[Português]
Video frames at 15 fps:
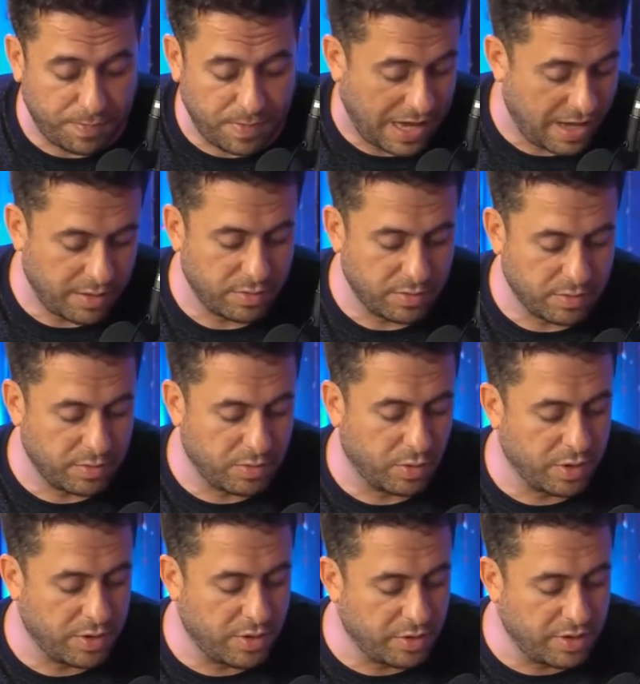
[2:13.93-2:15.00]
É, no
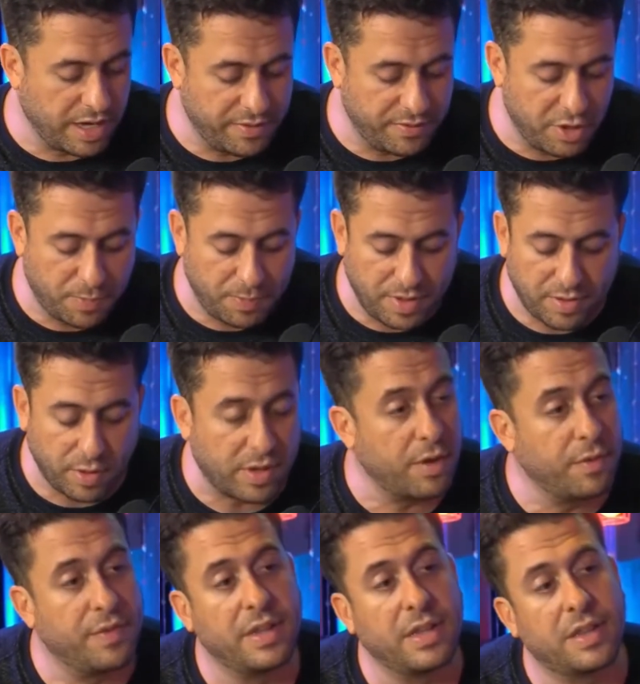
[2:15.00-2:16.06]
rodízio delivery de pizza. Eu
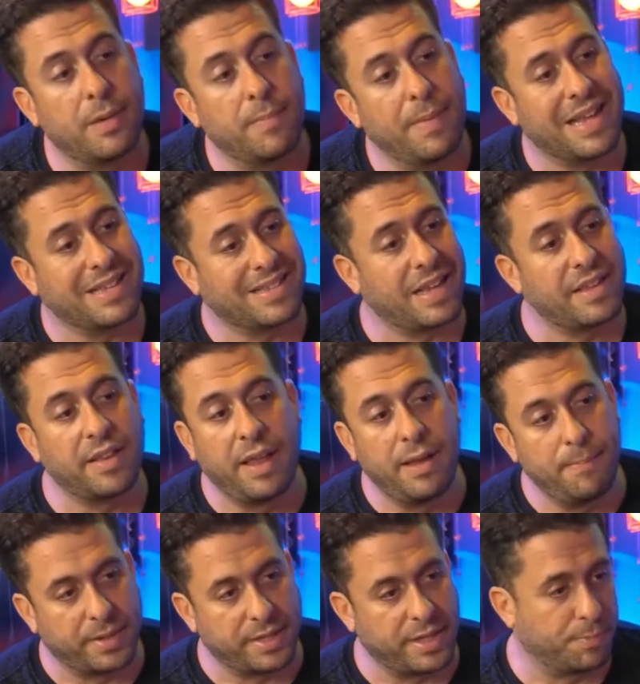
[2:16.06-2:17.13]
quero vender também essas
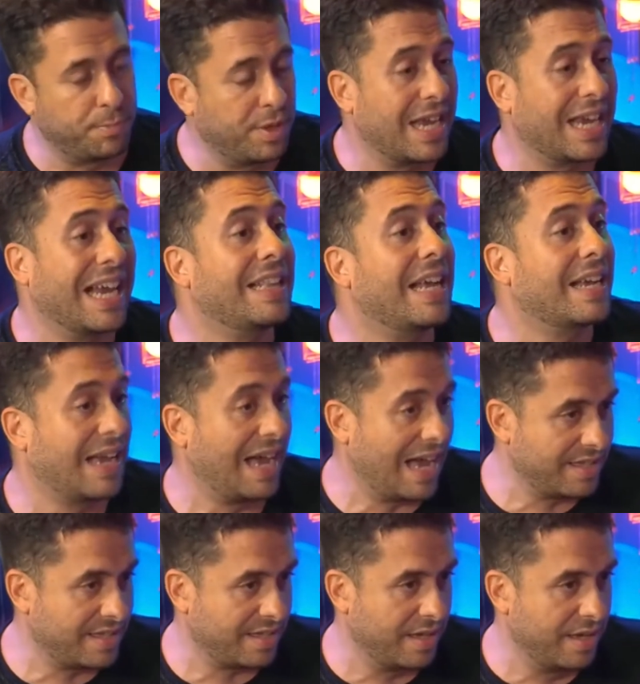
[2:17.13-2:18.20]
lâmpadas. Porque cada
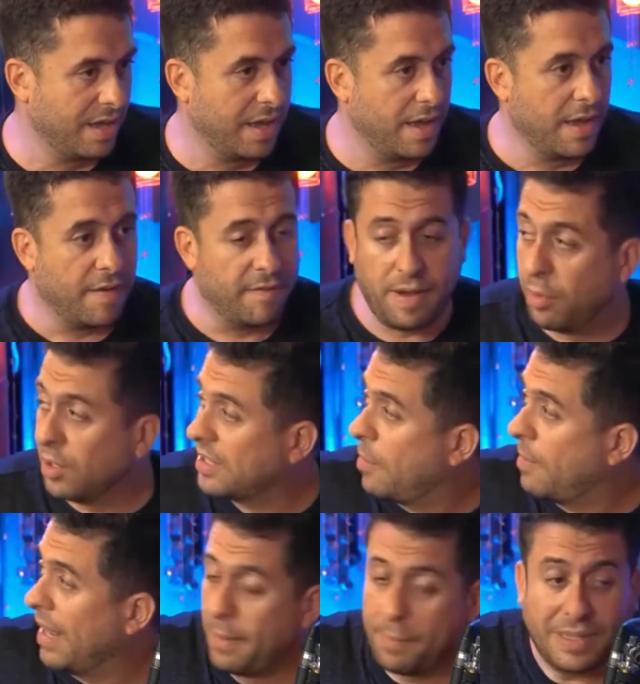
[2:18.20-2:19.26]
casa vai botar
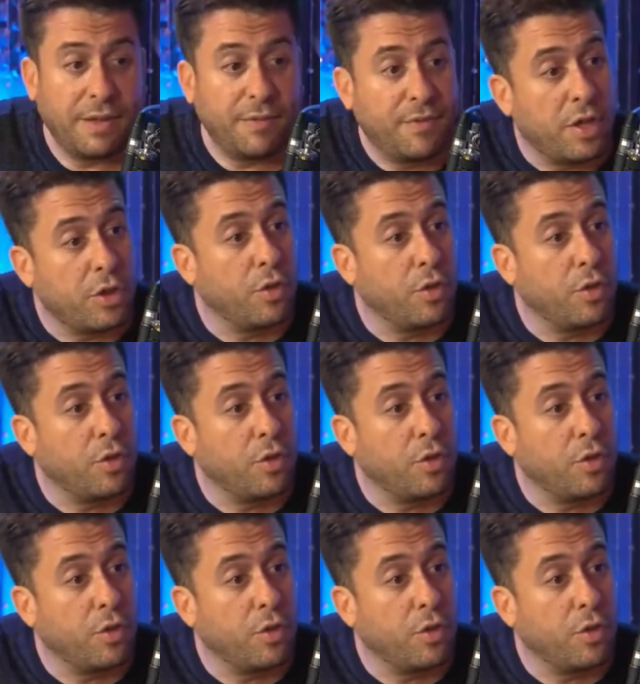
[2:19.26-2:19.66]
uma lâmpada verde ou